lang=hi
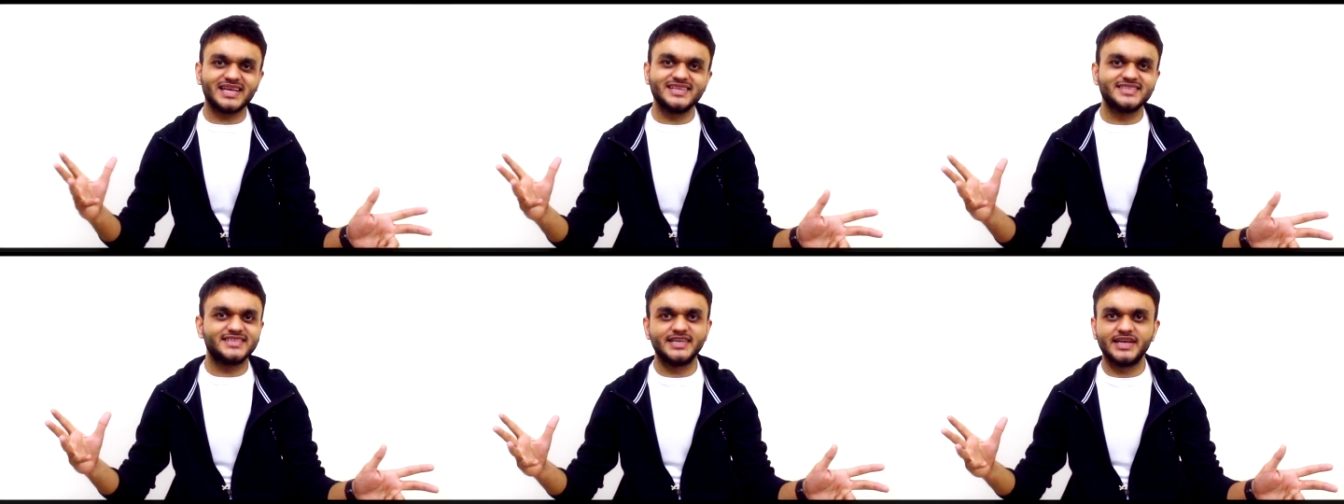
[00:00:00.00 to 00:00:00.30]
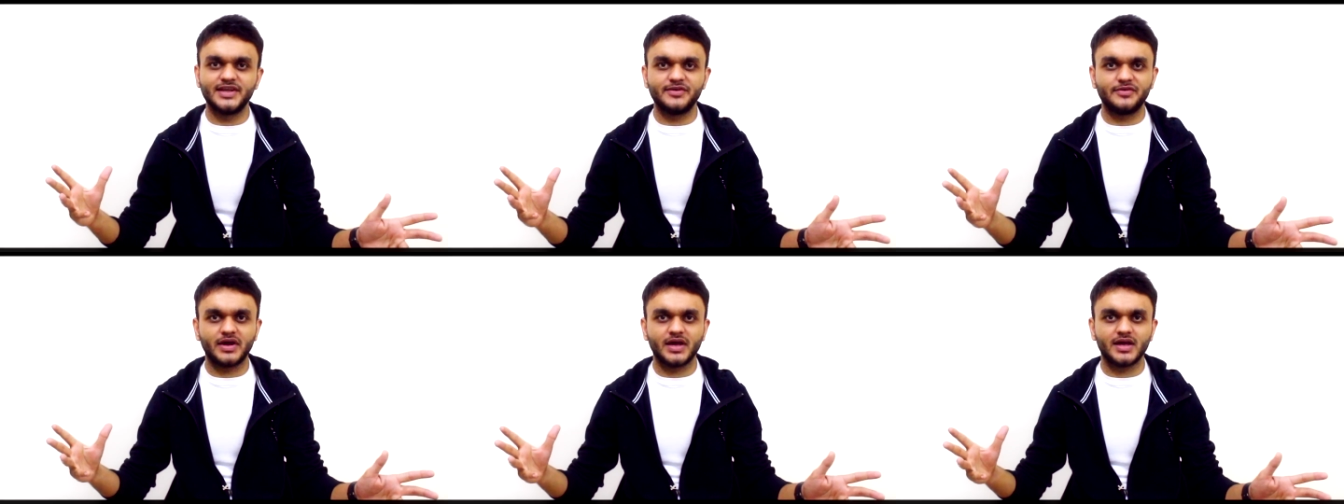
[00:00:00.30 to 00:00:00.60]

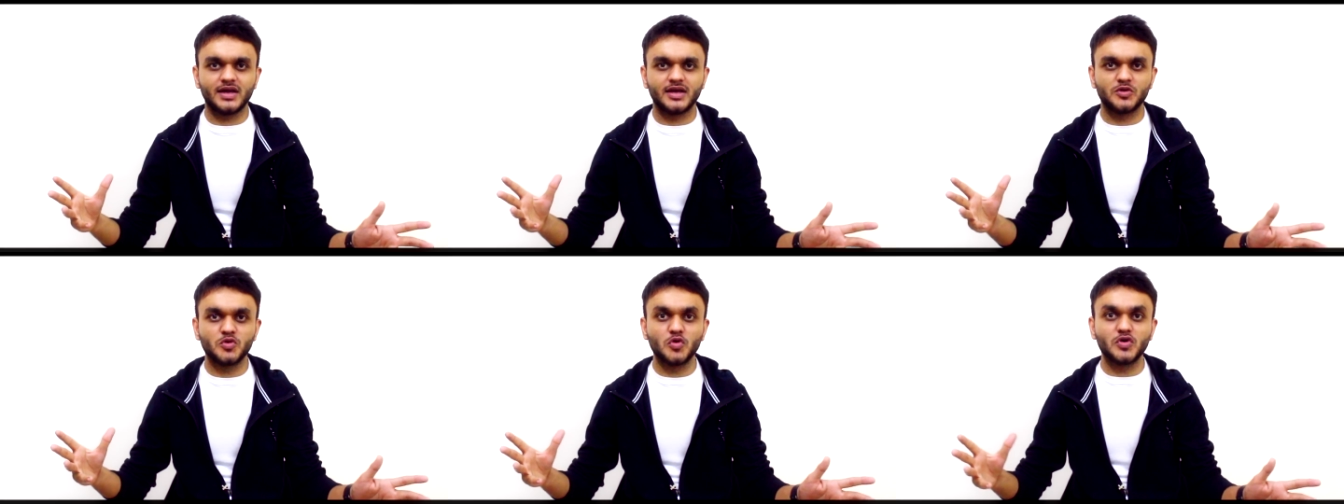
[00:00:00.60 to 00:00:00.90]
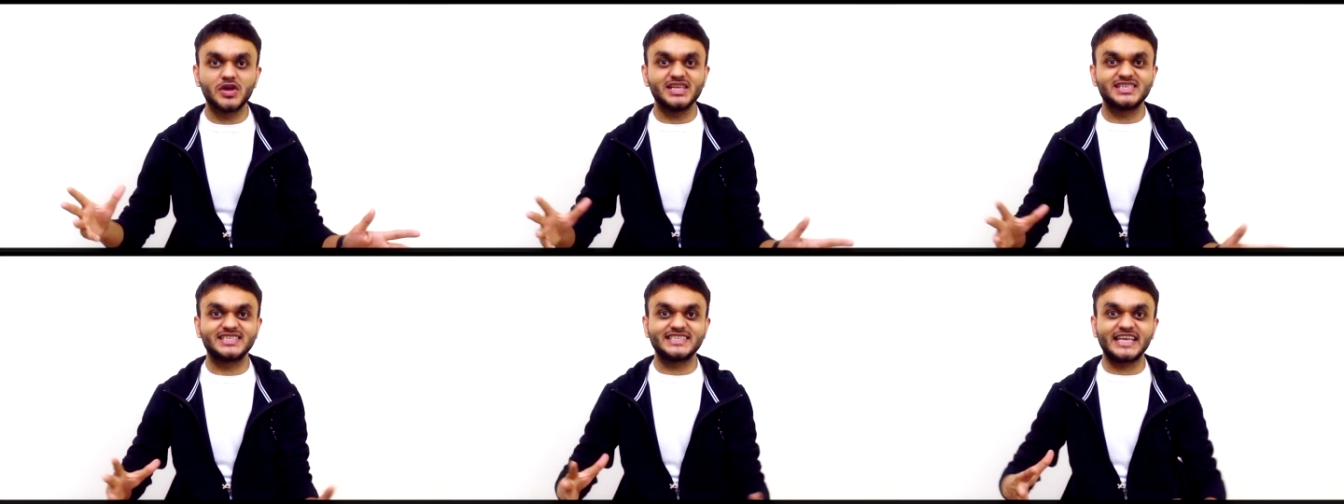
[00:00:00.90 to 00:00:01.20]
सेंसिटिव है
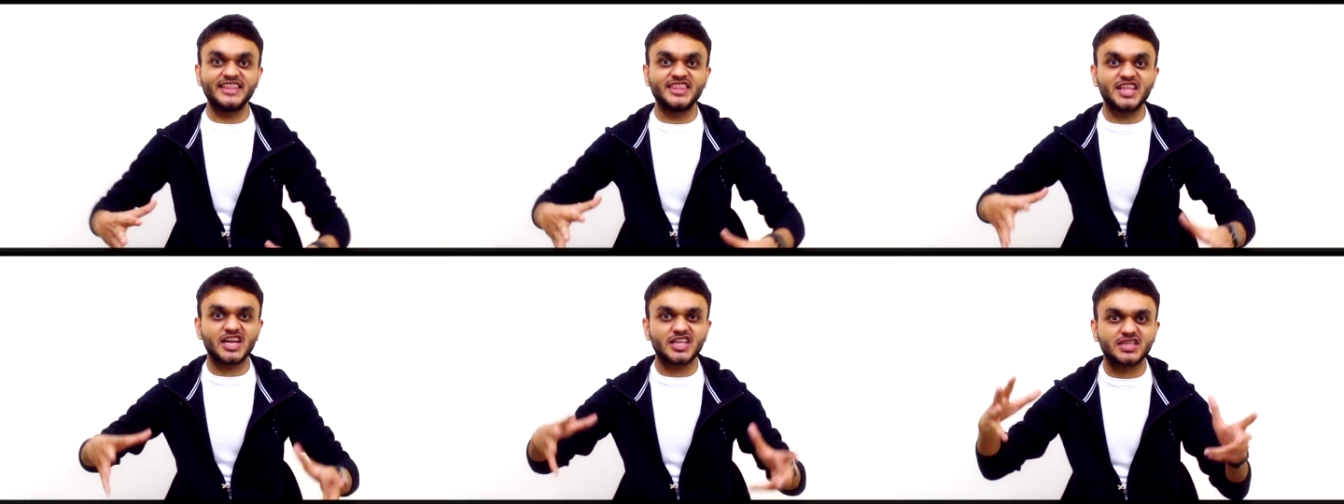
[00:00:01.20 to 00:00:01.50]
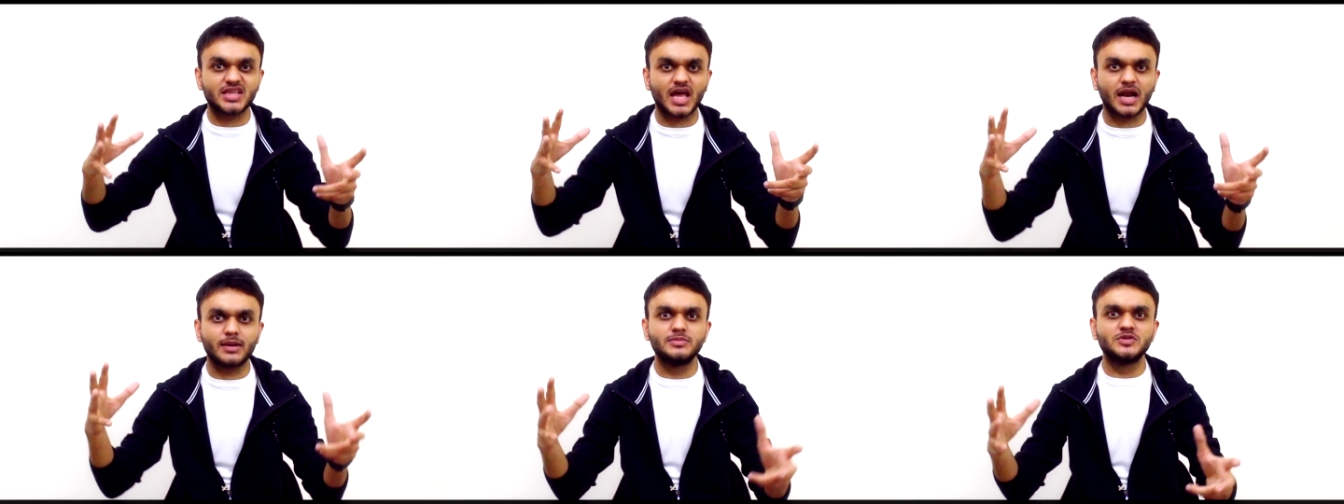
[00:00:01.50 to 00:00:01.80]
क्योंकि इसके
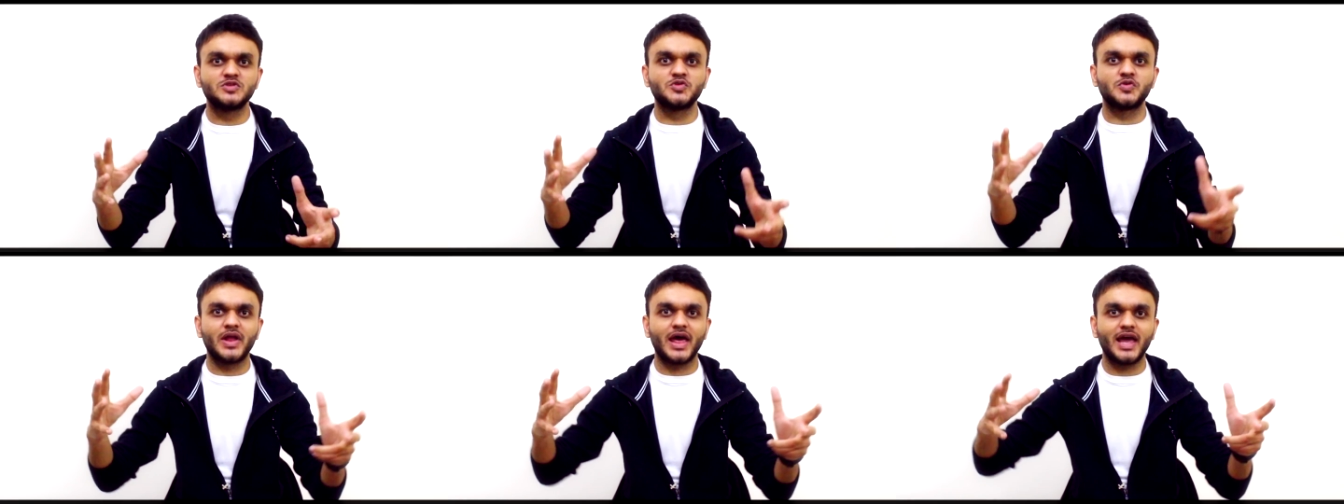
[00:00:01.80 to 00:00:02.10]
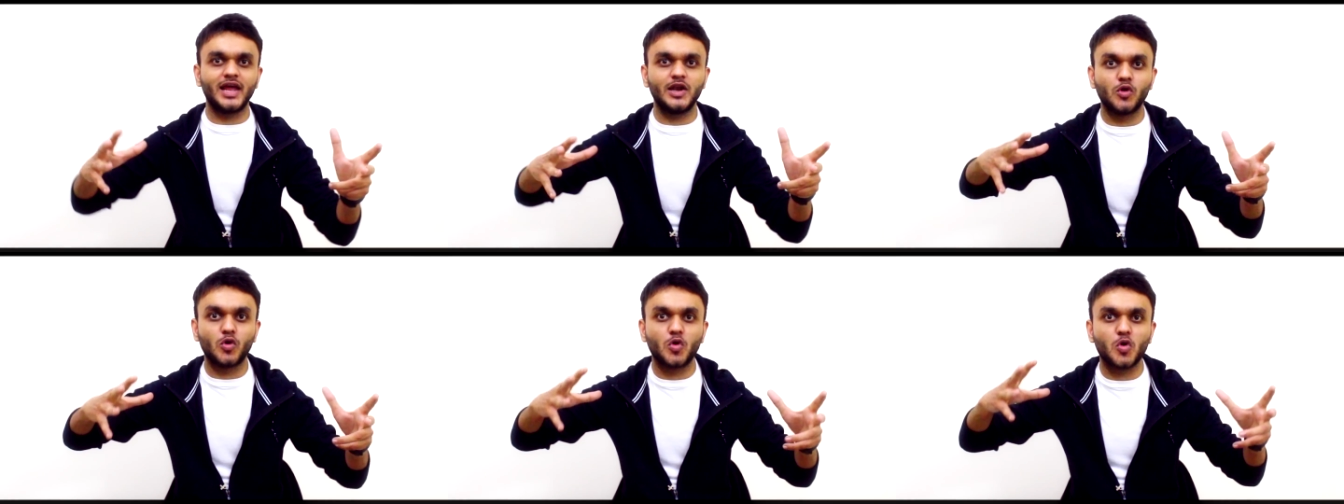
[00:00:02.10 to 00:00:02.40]
अंदर धर्म जुड़ा
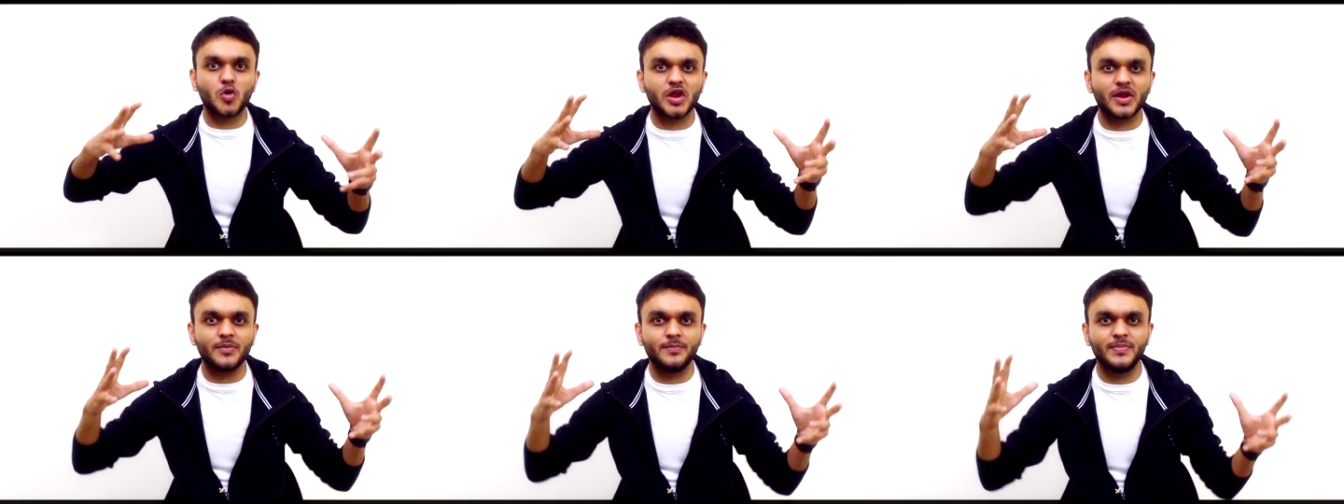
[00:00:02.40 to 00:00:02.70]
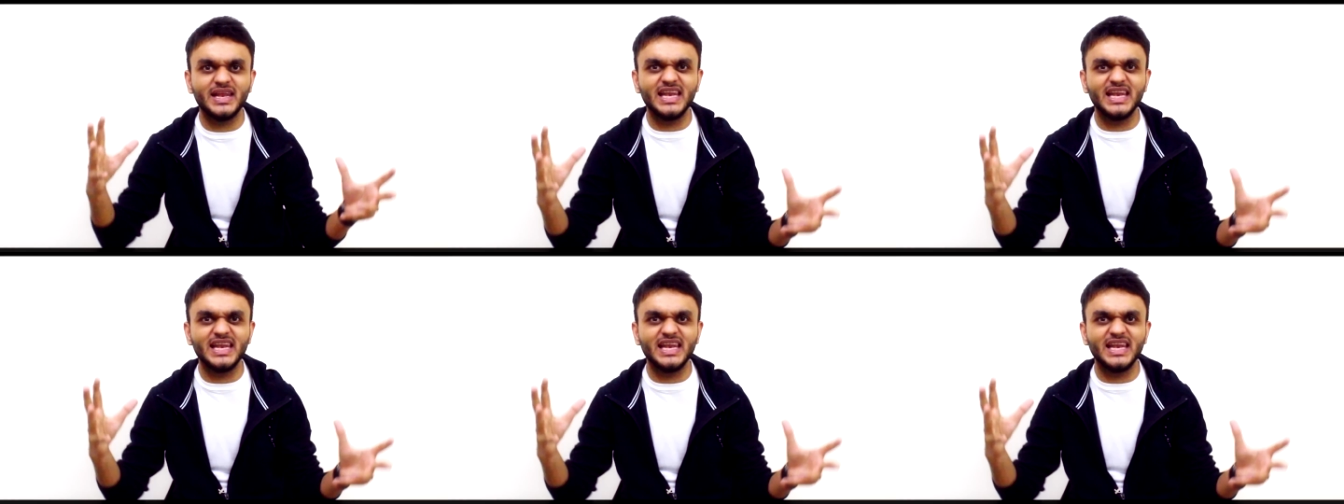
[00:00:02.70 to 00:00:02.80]
है लोगों की